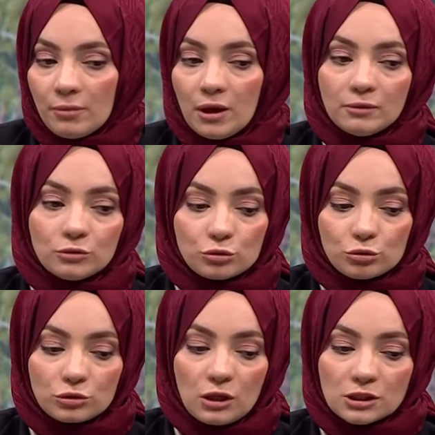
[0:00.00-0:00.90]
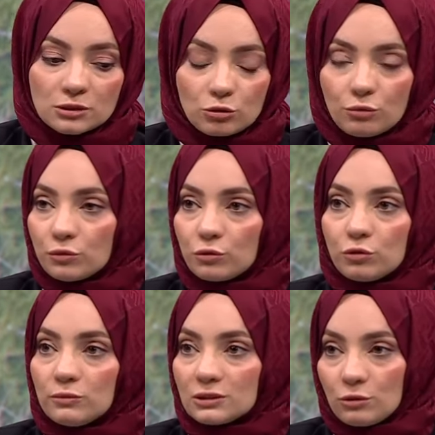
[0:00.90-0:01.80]
Ben şu tarz sofra
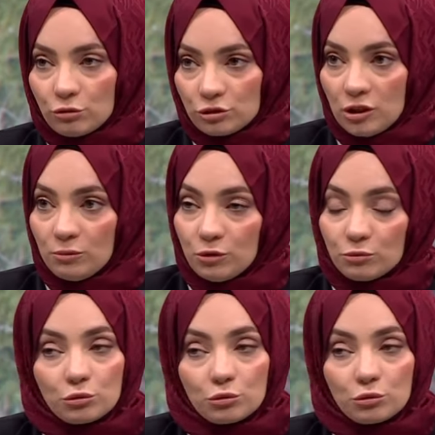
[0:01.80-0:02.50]
kurulmasına hoşlanmıyorum.